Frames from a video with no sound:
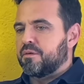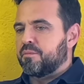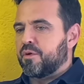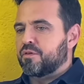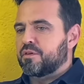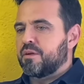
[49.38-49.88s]

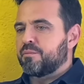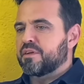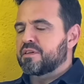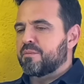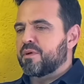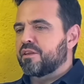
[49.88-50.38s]
Pero si el
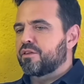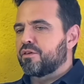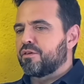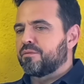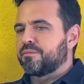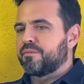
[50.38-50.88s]

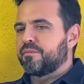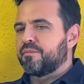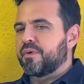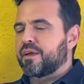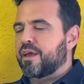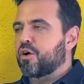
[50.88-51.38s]
pensamiento
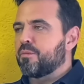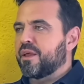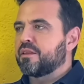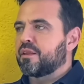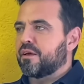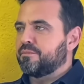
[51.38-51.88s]
que
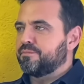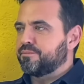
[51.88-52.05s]
comenta